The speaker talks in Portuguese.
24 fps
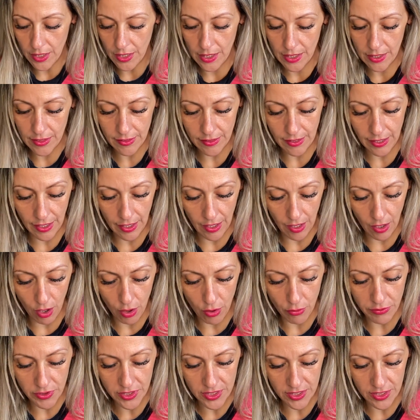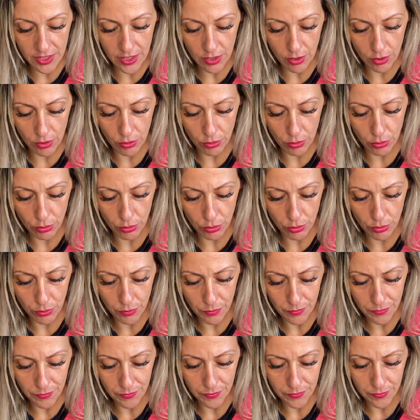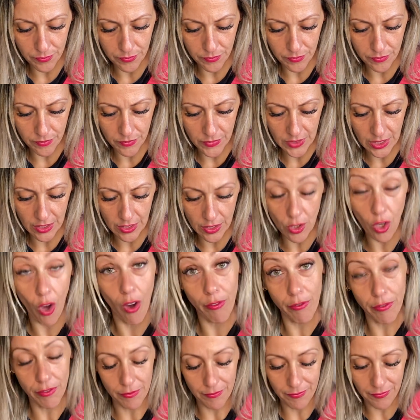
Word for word: até ao versículo 9.